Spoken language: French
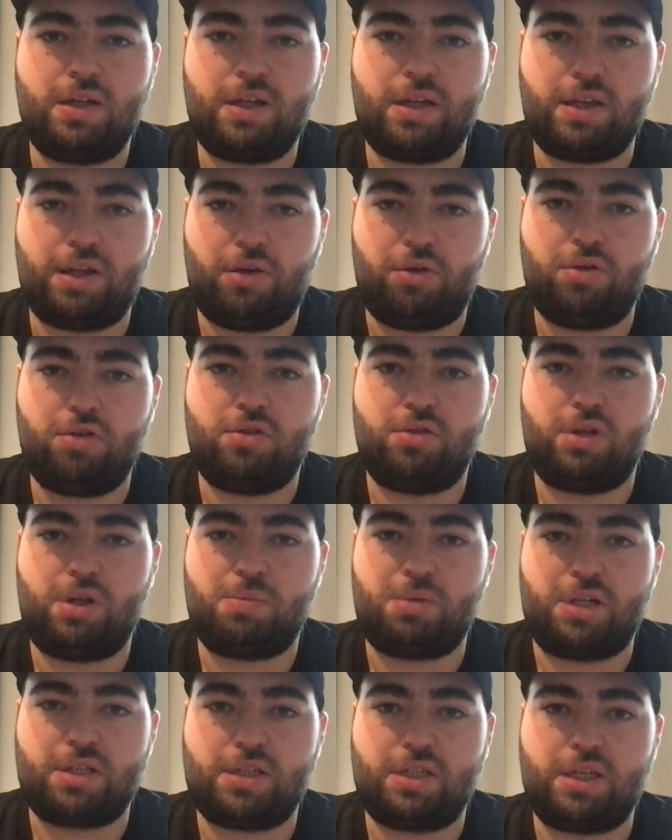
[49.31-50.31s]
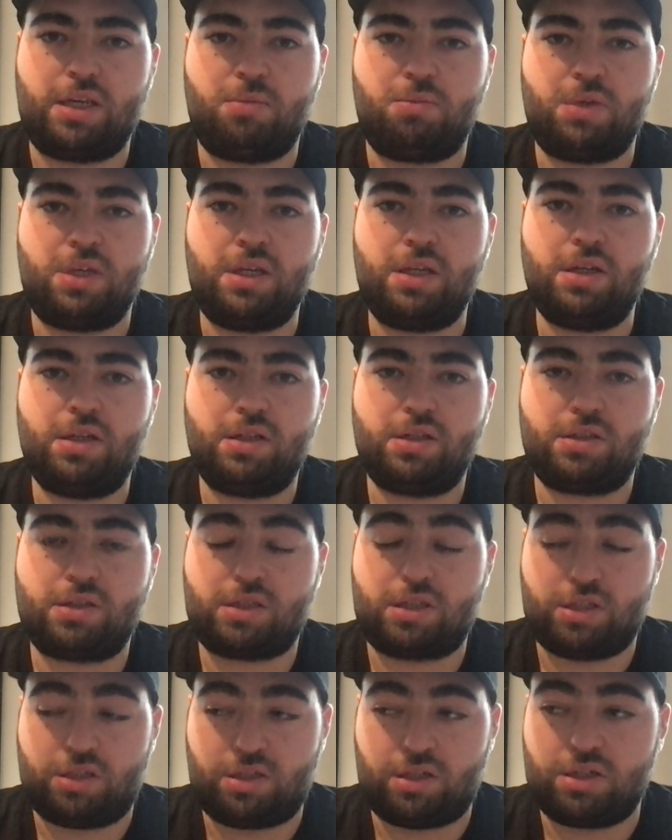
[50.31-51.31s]
Il y a eu la partie gaming, ce
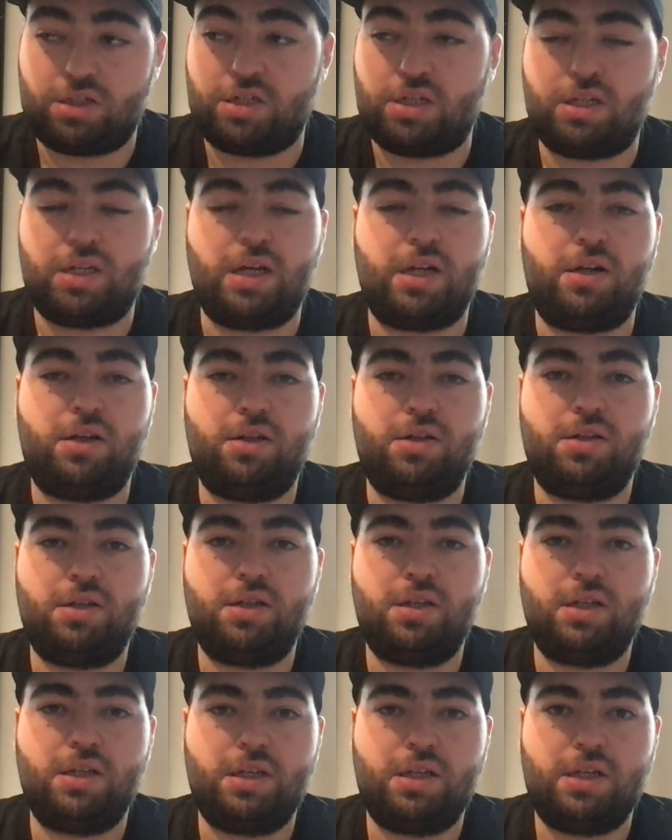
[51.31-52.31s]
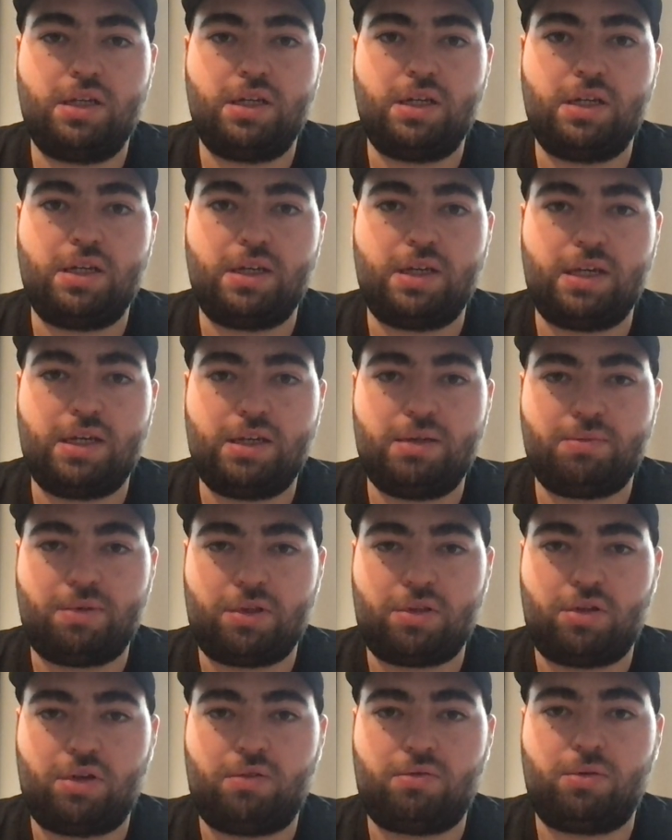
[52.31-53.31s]
qui était génial, et
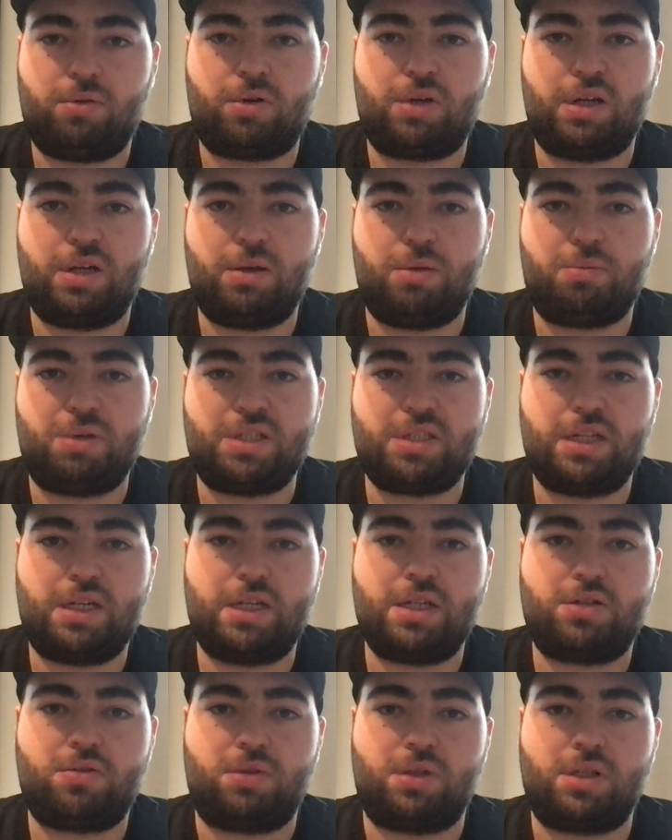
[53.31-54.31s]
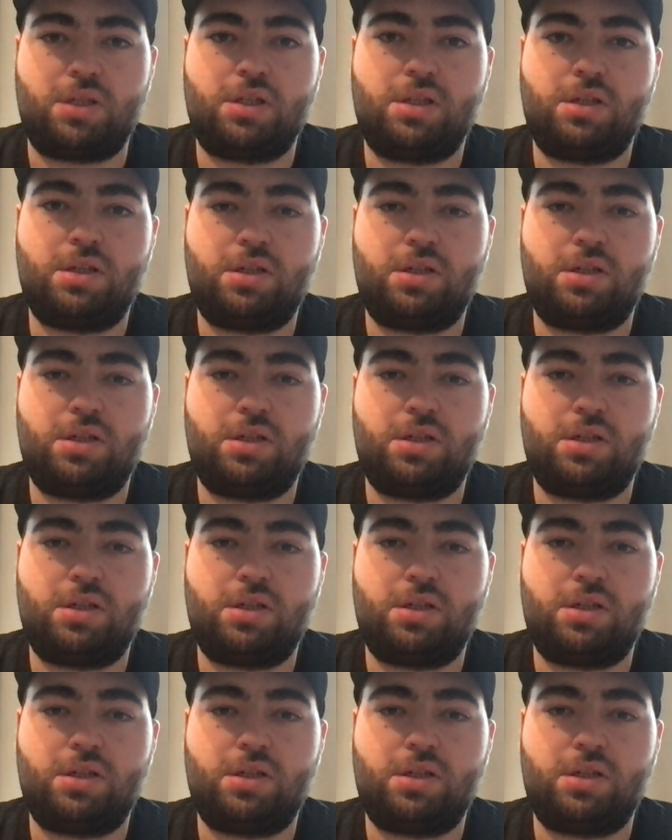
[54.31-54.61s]
maintenant il faut euh, passer à la suite.